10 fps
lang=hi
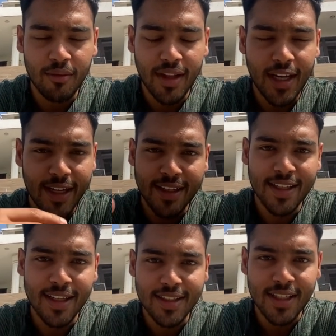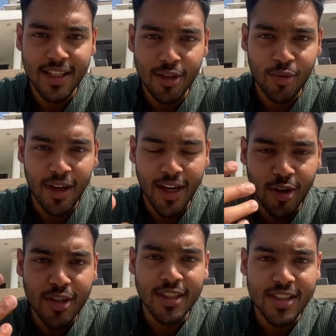वेरी टेक्निकल थिंग यू कैन
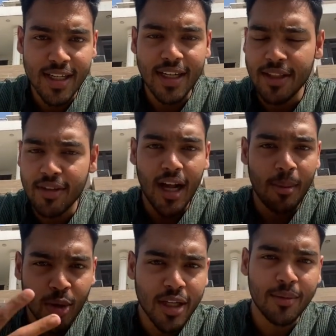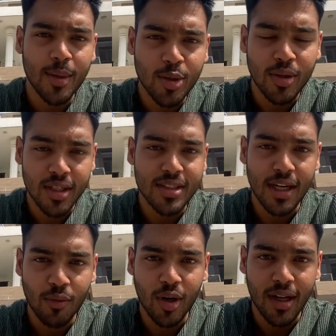नॉट अंडरस्टैंड इवन आई एम नॉट एबल टू
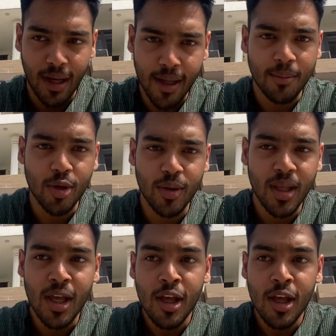अंडरस्टैंड वॉट आई एम डूइंग